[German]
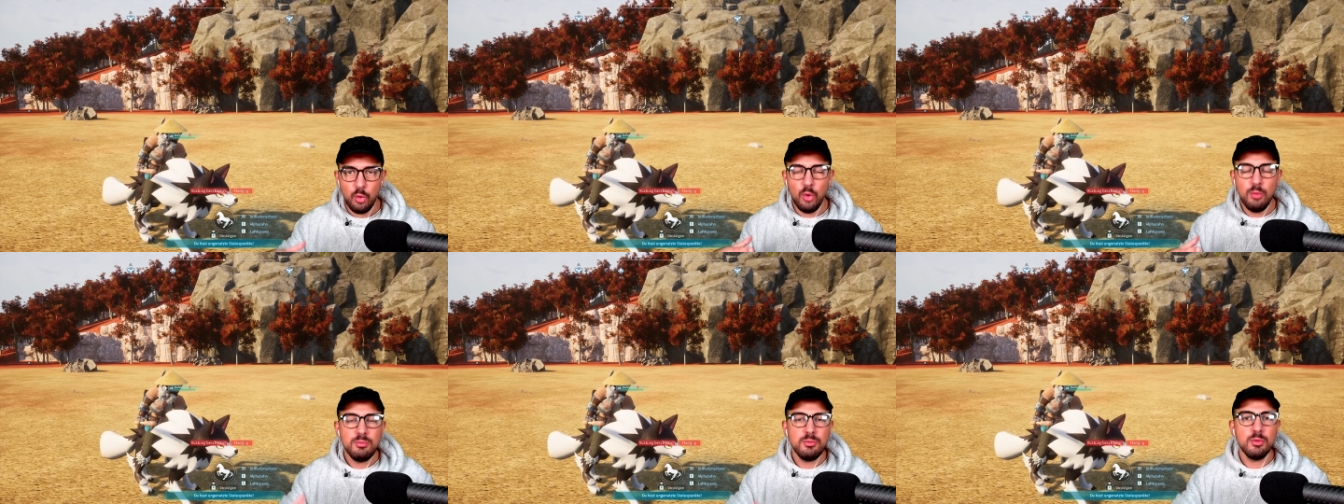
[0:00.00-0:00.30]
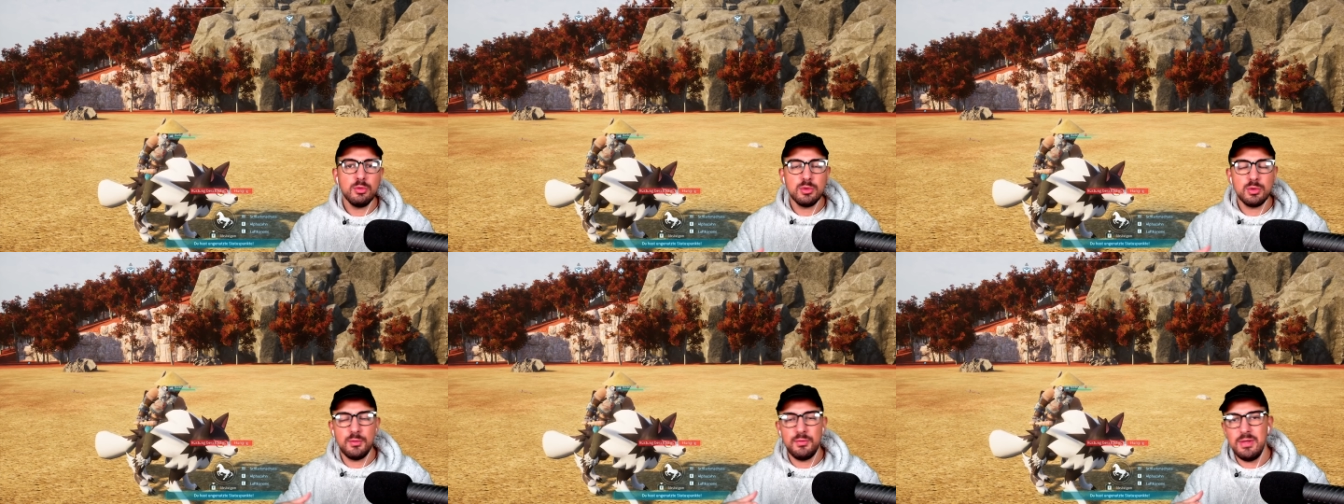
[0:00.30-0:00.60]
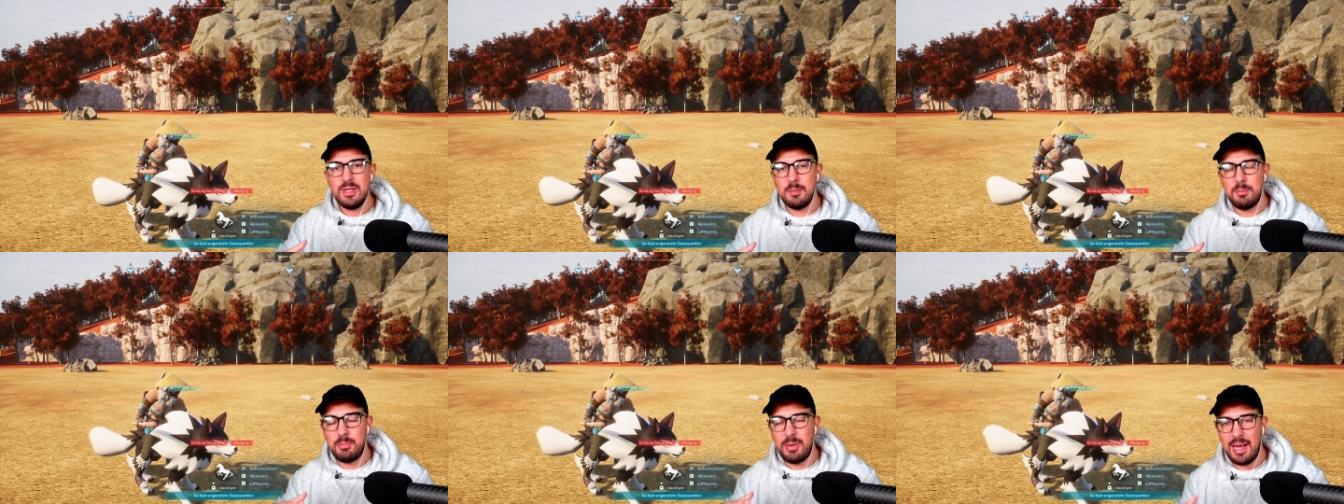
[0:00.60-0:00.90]
Um nun so
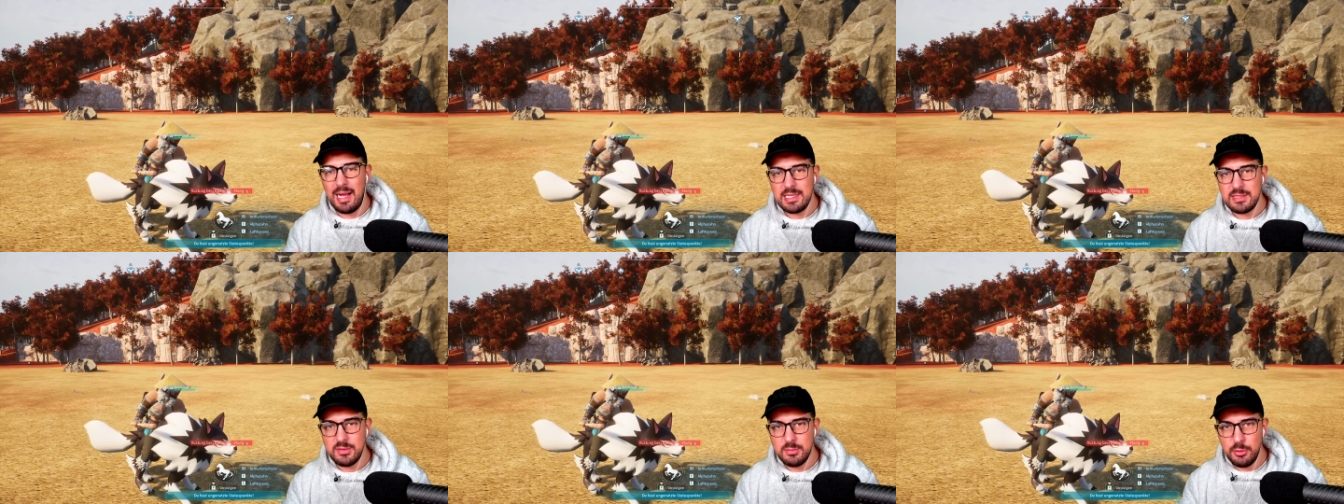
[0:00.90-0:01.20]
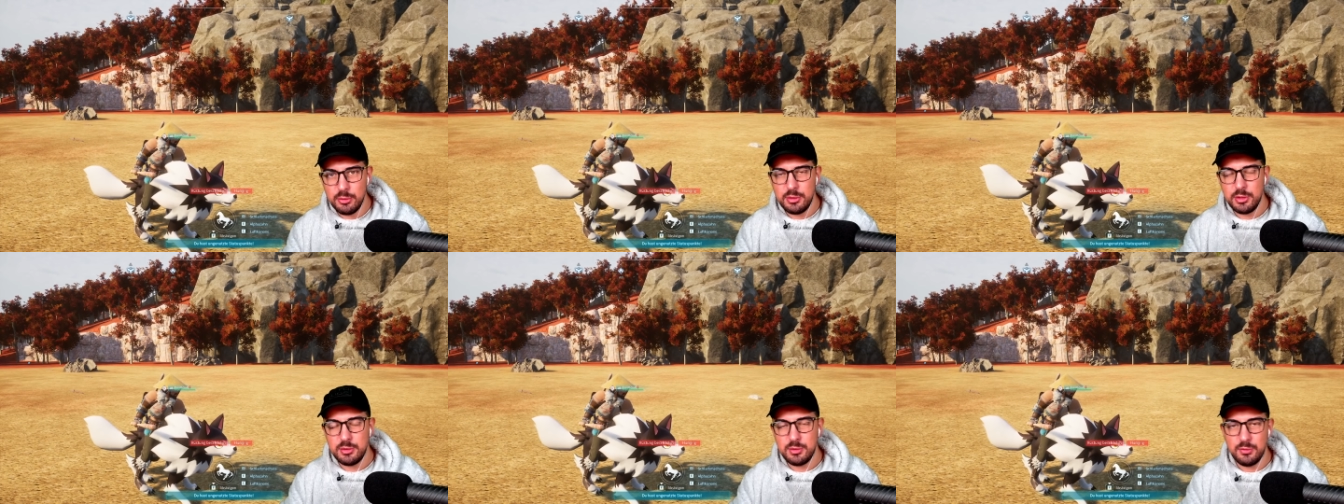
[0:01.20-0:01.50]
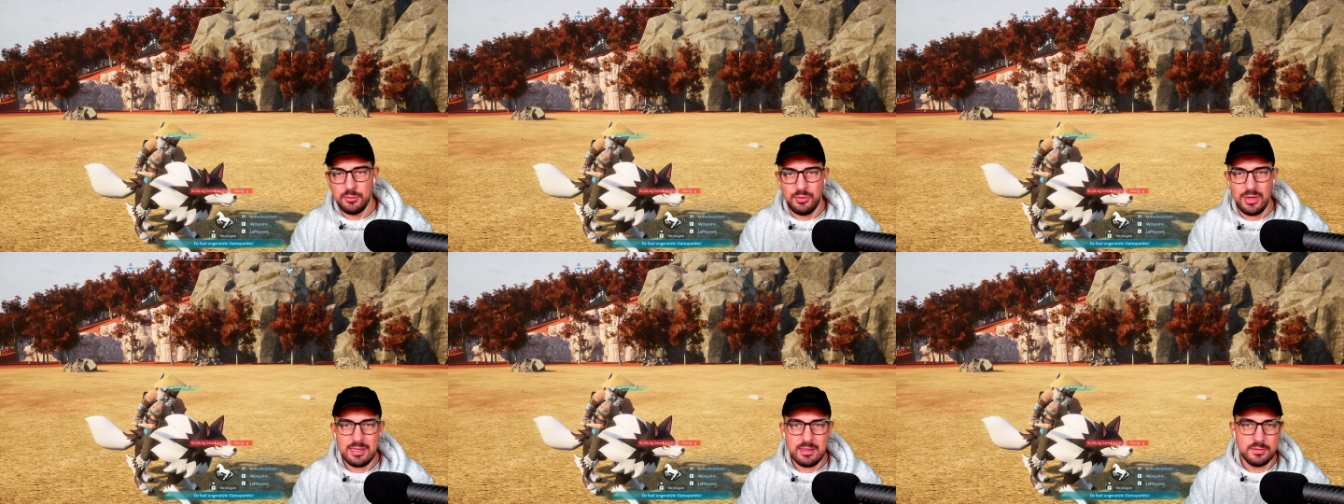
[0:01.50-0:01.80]
viele Pals wie möglich zu
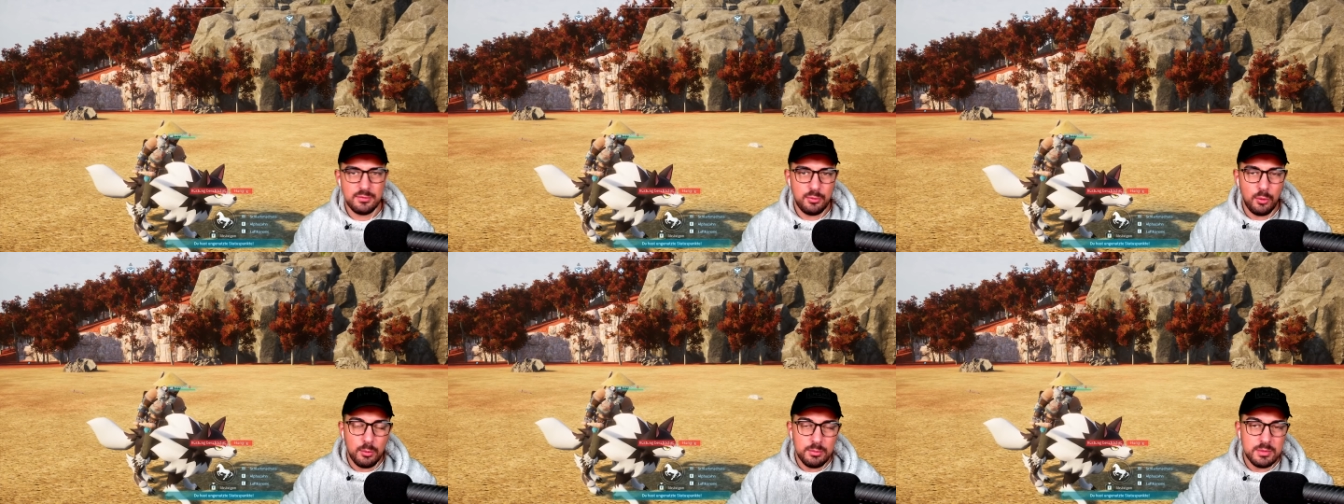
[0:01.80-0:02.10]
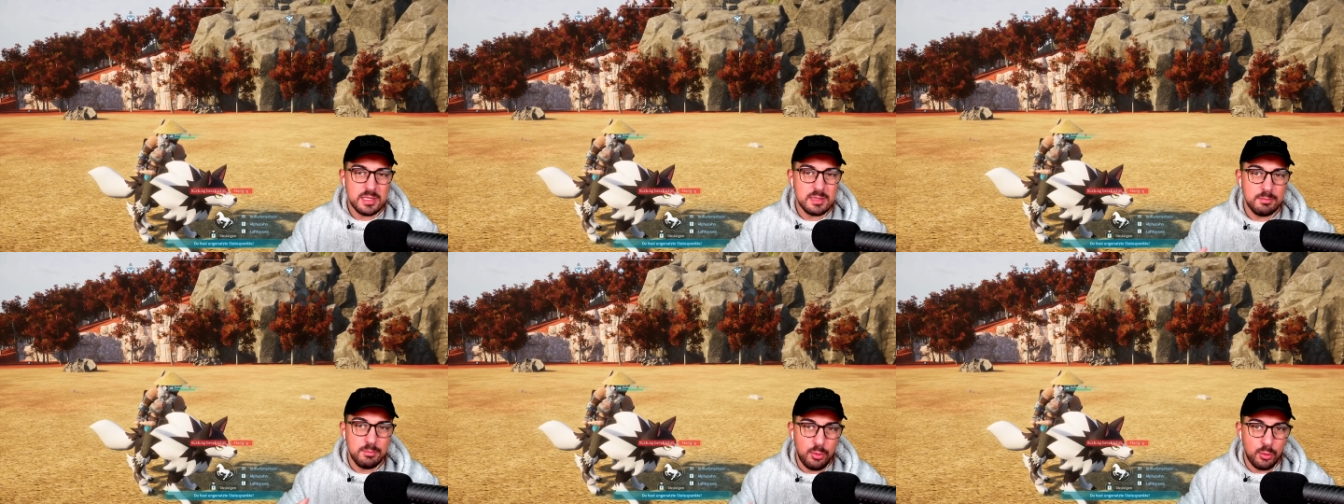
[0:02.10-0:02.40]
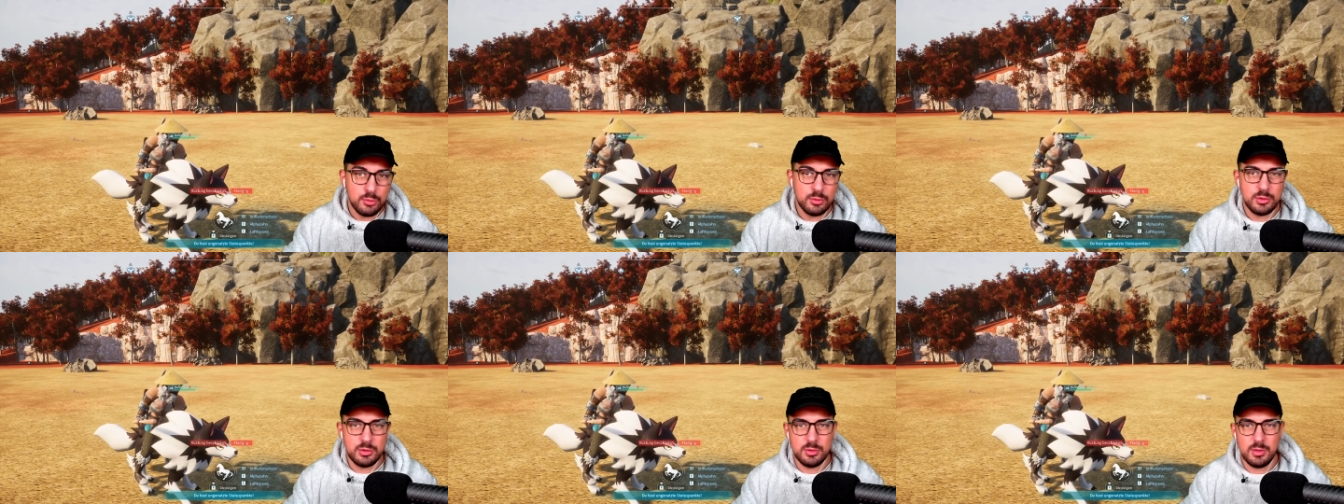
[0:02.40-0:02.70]
fangen, um diesen
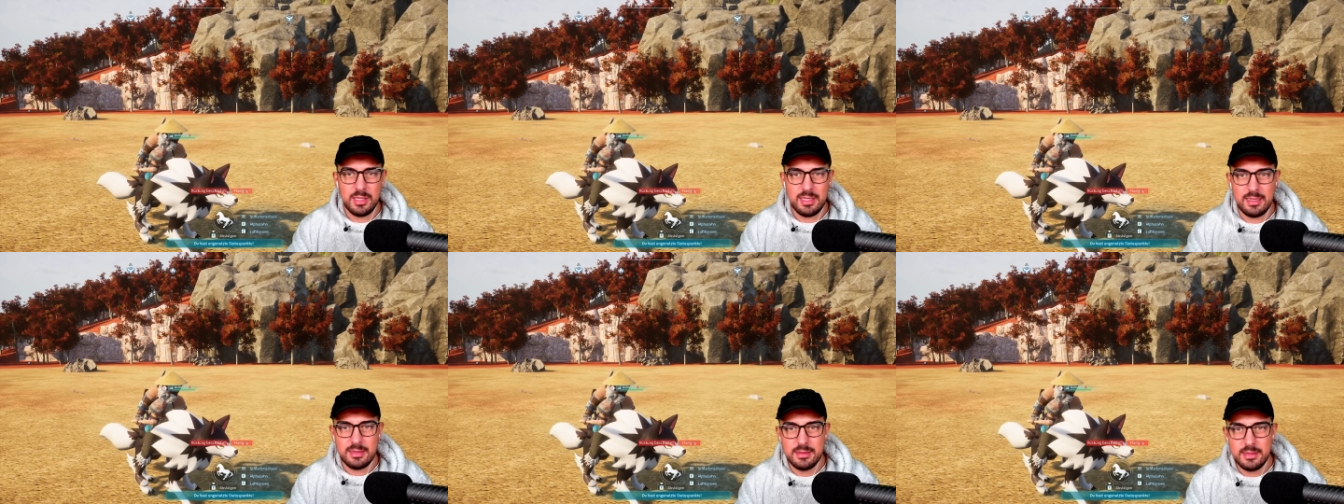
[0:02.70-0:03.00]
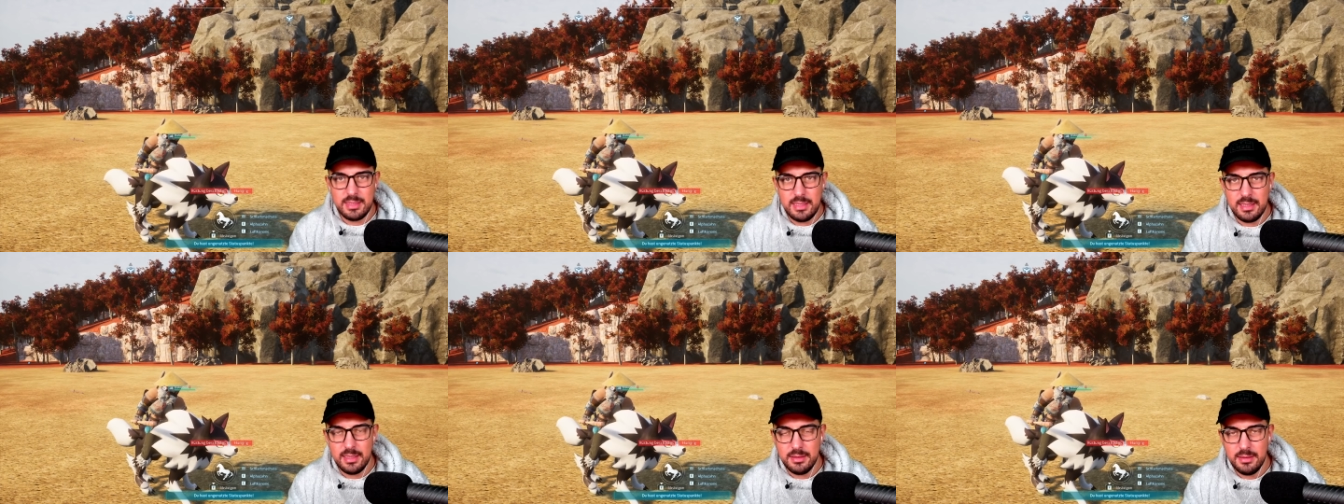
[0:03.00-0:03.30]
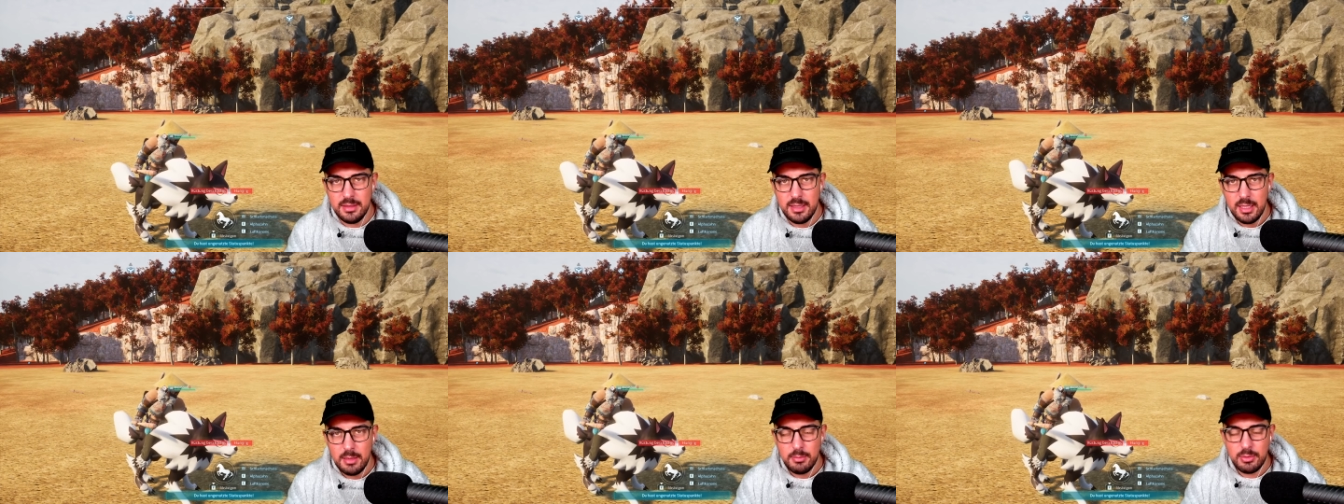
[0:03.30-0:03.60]
Bonus zu garantieren,